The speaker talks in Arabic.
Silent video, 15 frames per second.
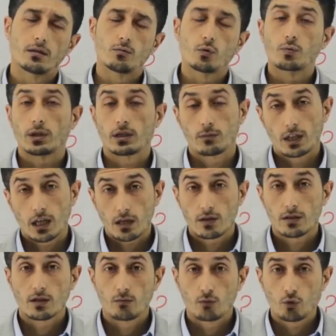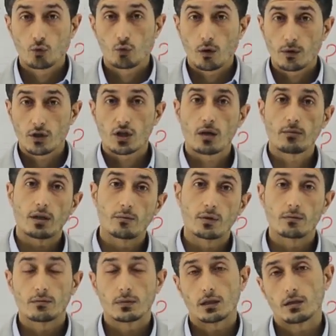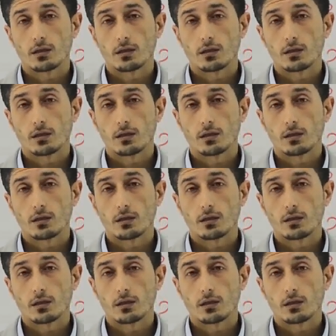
ممكن منهاج اسطنبول وما شابه من